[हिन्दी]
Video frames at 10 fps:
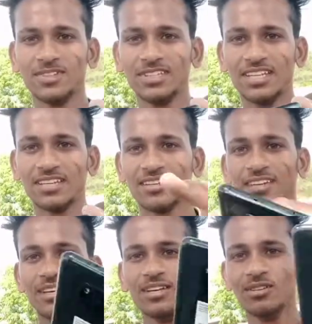ये
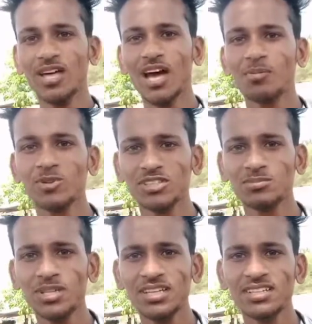तो आपको
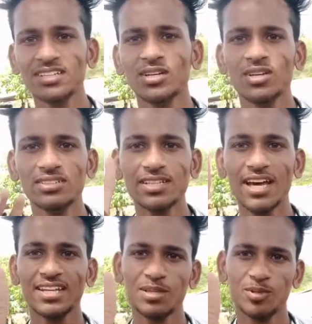इसमें
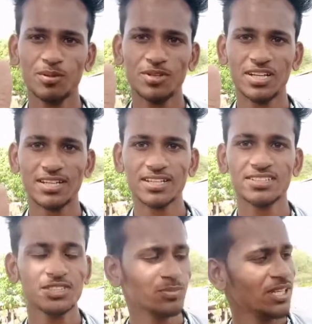चार कैमरे मिलेंगे
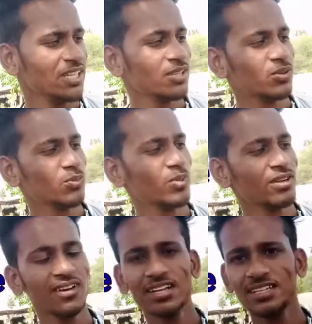जिसमें ऊपर
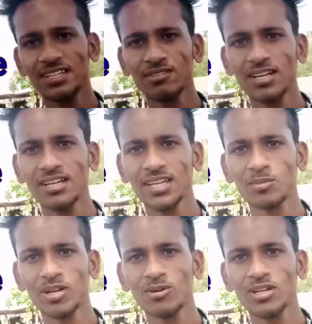वाला ये वाला
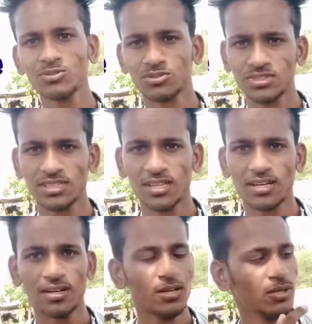कैमरा होगा चौंसठ का
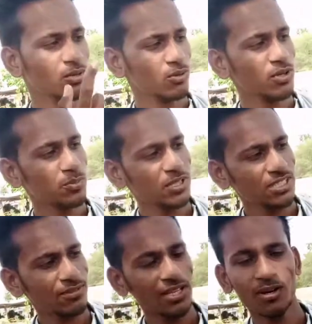और
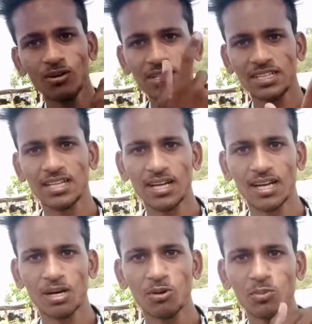बीच वाला होगा तेरह का
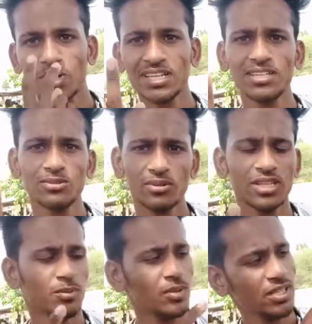और बाकी दो
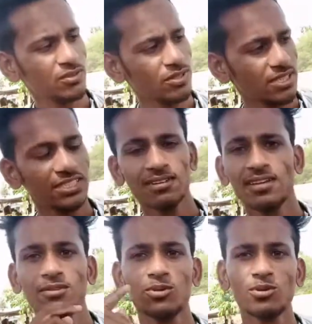कैमरे जो नीचे
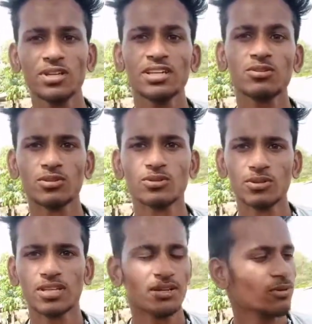वाले वो होंगे दो दो
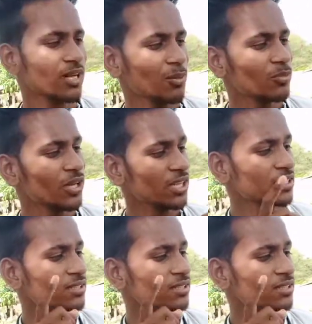के और आपको एक